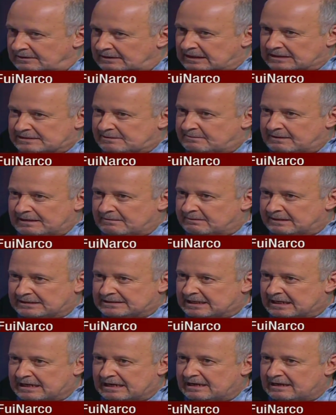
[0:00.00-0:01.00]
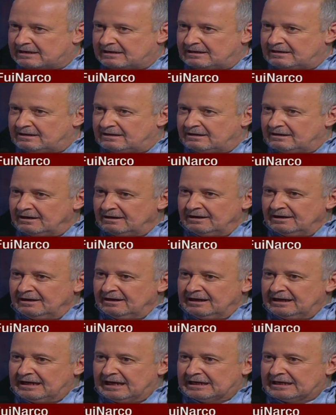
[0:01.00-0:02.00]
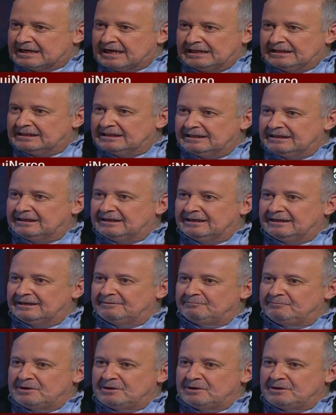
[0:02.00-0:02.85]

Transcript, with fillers: La semana pasada el, alcalde de